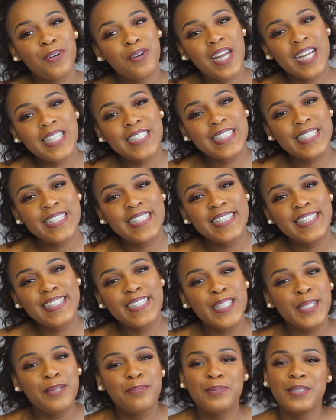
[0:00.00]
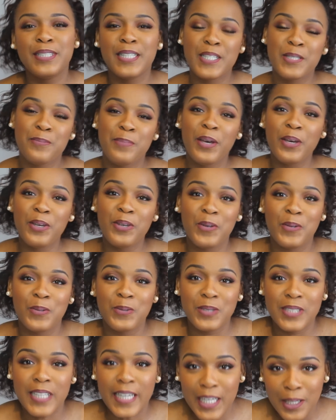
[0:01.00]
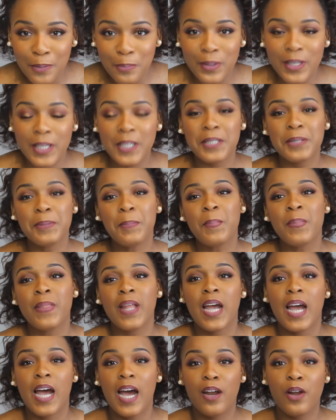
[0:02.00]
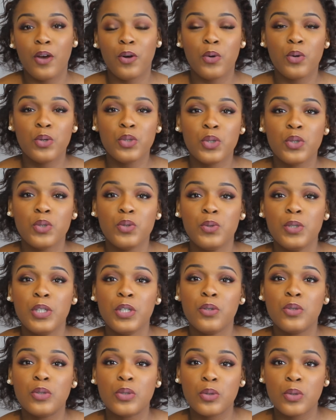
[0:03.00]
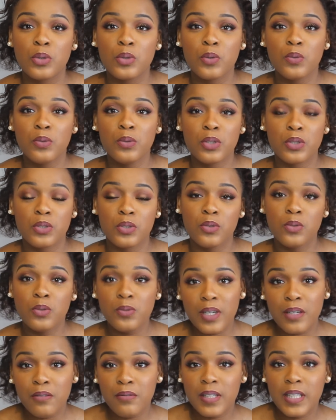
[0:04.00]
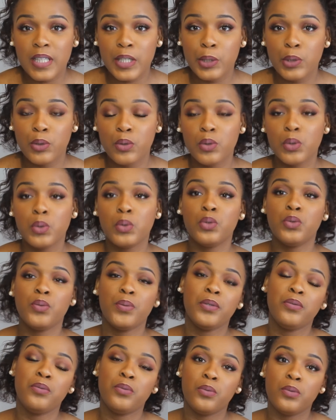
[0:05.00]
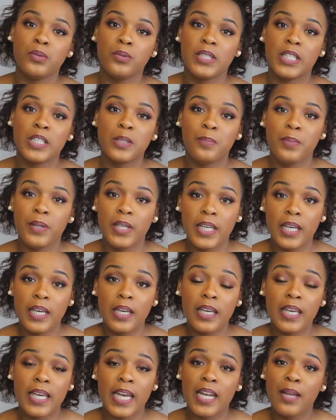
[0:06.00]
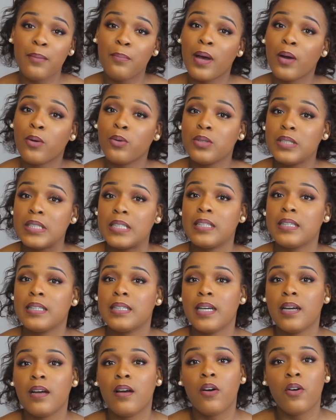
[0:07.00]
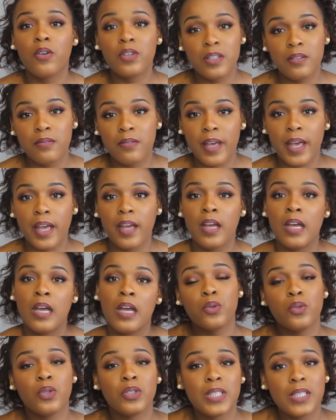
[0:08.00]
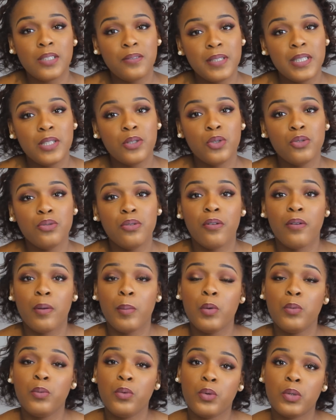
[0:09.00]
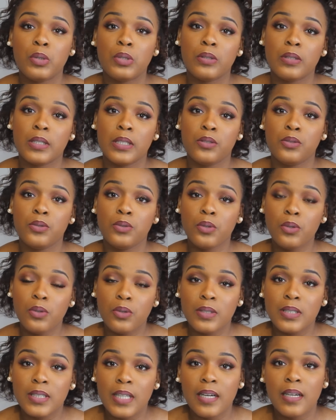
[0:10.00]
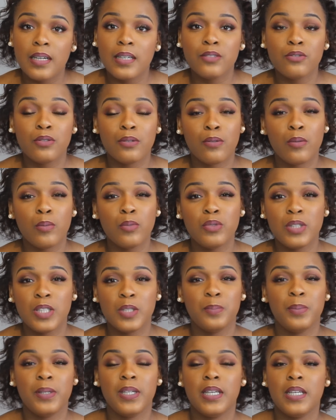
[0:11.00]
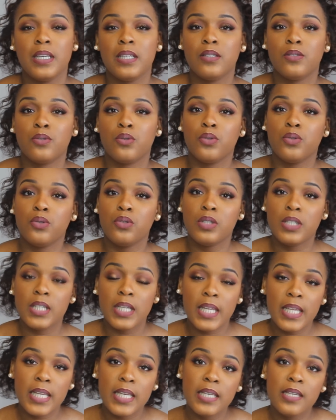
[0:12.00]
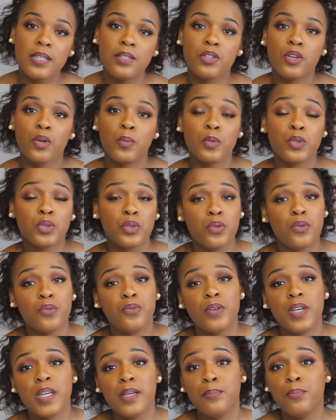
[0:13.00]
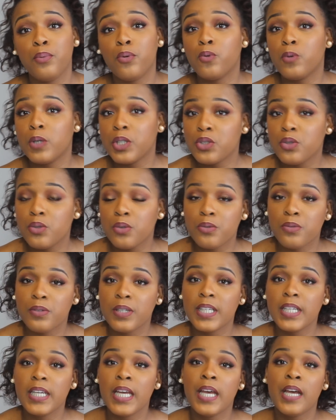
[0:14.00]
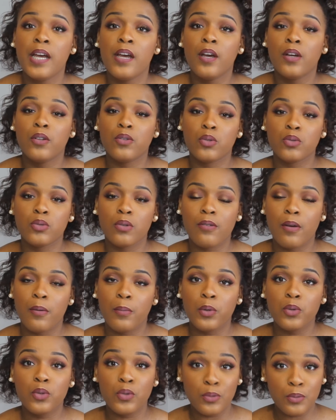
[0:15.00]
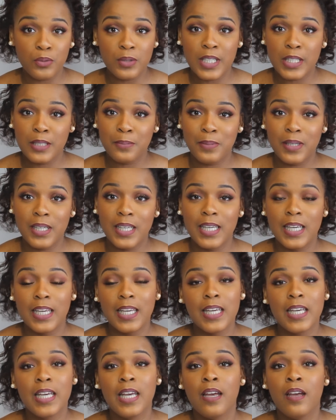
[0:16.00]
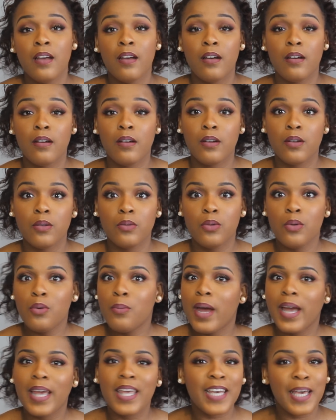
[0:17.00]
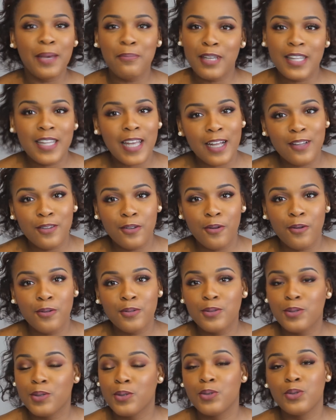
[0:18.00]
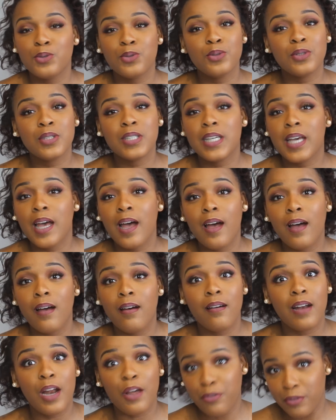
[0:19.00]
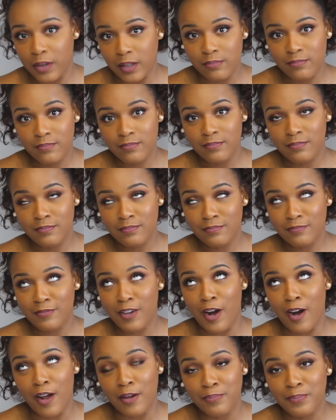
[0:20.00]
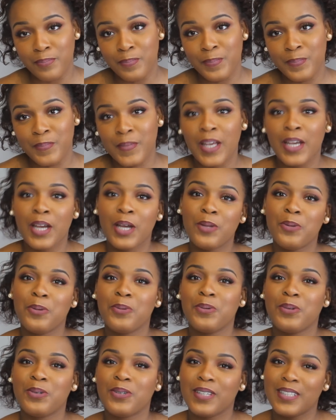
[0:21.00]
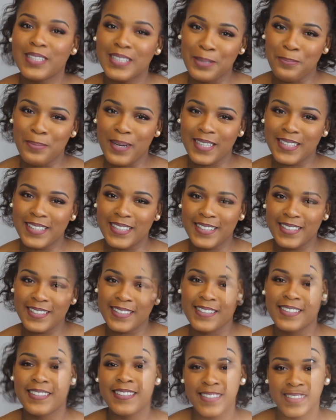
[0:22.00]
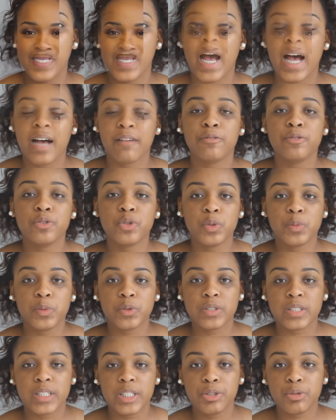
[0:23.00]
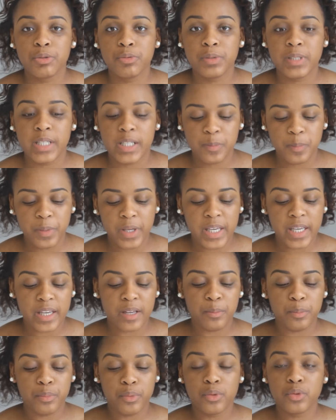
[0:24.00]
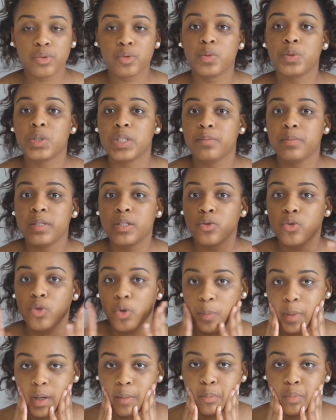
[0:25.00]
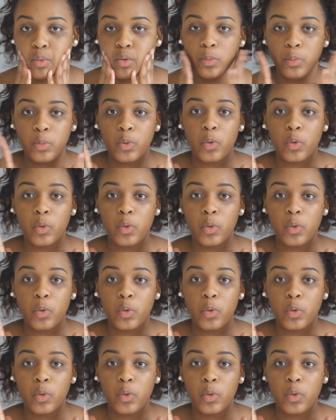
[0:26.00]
Hello la team, j'espère que vous allez bien. Alors aujourd'hui on se retrouve dans une nouvelle vidéo où je vais vous expliquer quelle est ma routine teint en hiver. Donc dans cette vidéo je vais vraiment me concentrer sur le teint, je vais vraiment vous expliquer ce que j'utilise, comment je le fais, pourquoi je le fais. Donc je vais vraiment tout vous expliquer euh, de ma crème hydratante jusqu'à la fin. Voilà. Donc c'est parti. Avant de commencer, je vais vous expliquer un peu ce que j'ai mis sur ma peau